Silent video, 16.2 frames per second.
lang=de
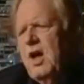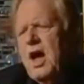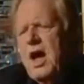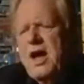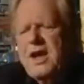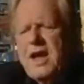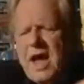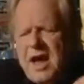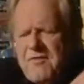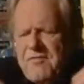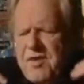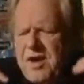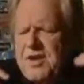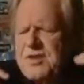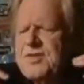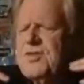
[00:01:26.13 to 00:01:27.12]
Ein
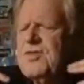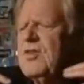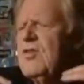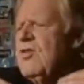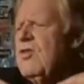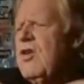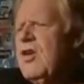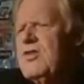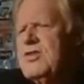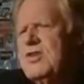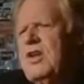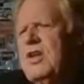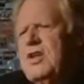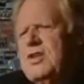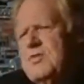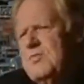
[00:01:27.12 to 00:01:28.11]
einfaches,
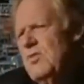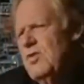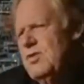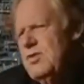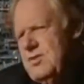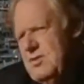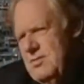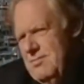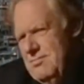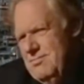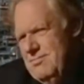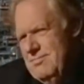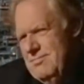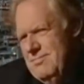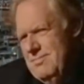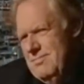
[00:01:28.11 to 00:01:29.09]
köstliches Muss
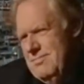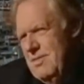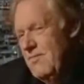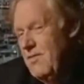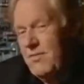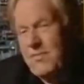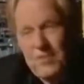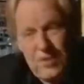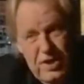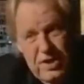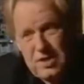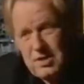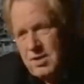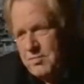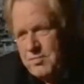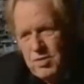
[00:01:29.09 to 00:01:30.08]

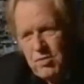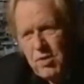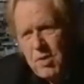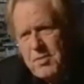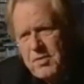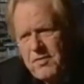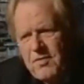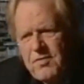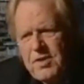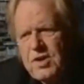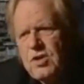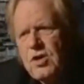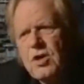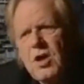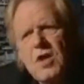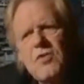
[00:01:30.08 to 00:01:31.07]
verpflichtet. Ich bin überhaupt nicht
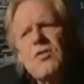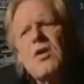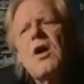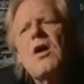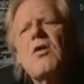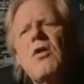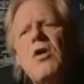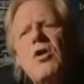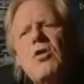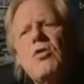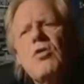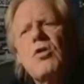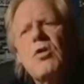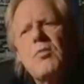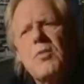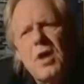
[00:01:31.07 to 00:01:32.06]
verpflichtet. Ich kann sagen,
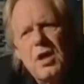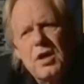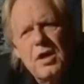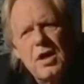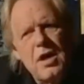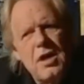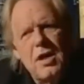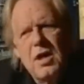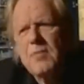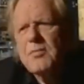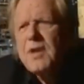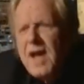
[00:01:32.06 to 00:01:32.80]
wir können mir alle gerne haben.